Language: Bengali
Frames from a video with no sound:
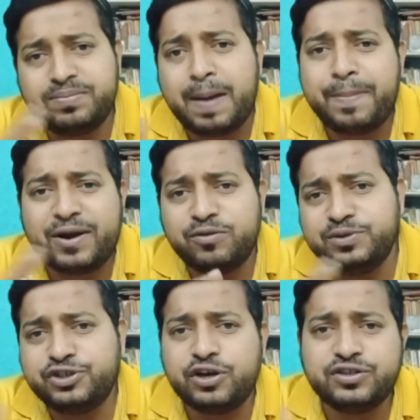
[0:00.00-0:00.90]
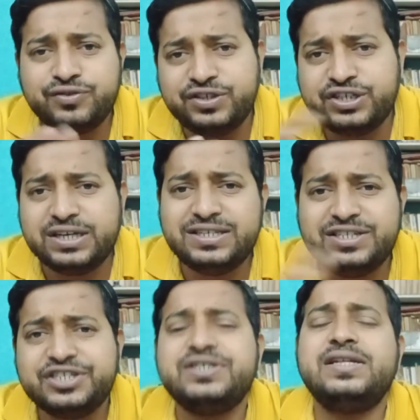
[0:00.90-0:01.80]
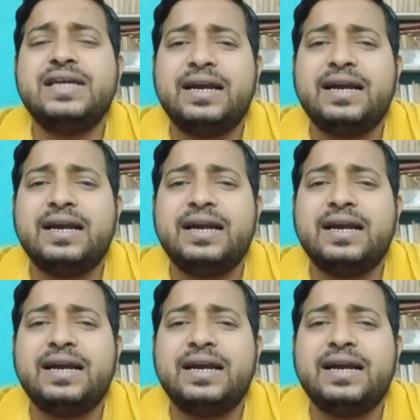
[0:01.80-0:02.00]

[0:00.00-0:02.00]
ব্যাপার বিষয়ে যদি সেই জিনিসের সাথে